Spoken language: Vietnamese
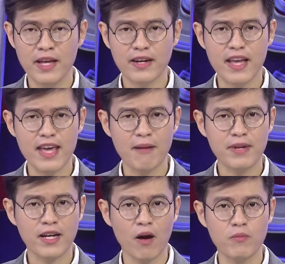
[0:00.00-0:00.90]
đã giảm đi
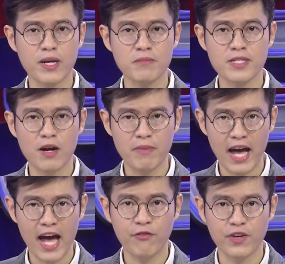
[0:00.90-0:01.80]

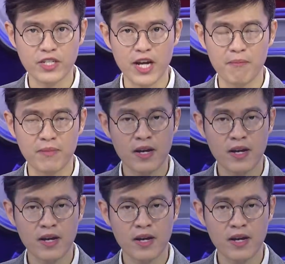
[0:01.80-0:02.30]
0.62%.